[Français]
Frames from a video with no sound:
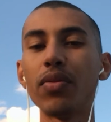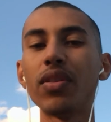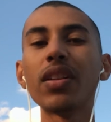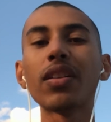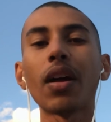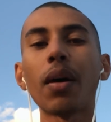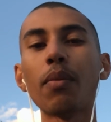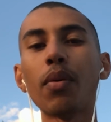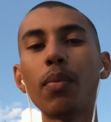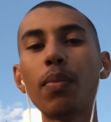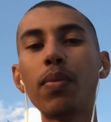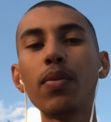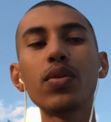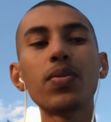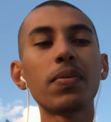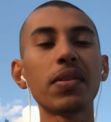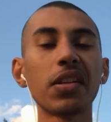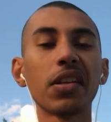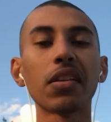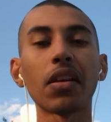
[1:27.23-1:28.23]
peut-être un peu
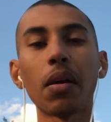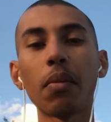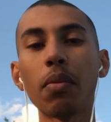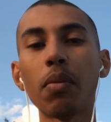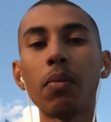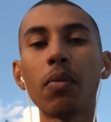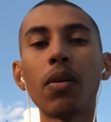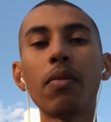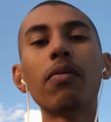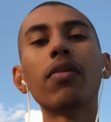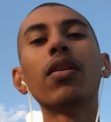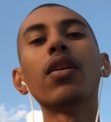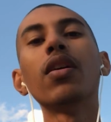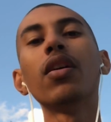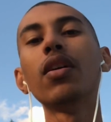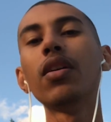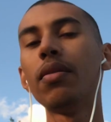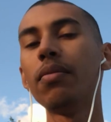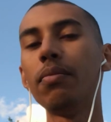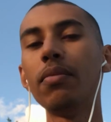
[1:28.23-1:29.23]
plus, peut-être un peu moins
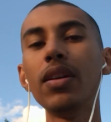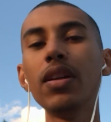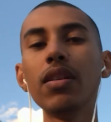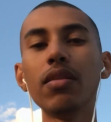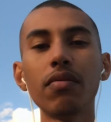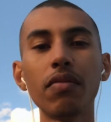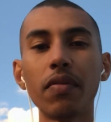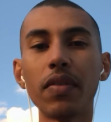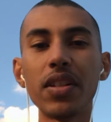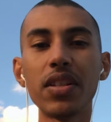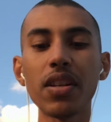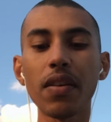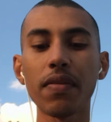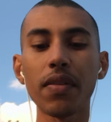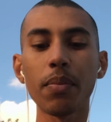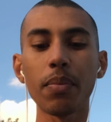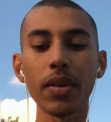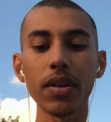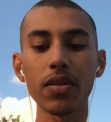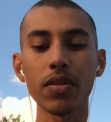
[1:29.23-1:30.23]
mais on va dire
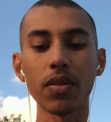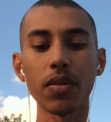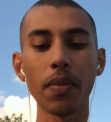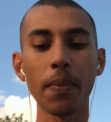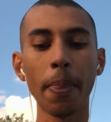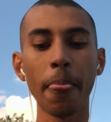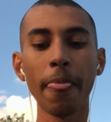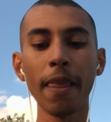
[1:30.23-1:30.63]
20 personnes.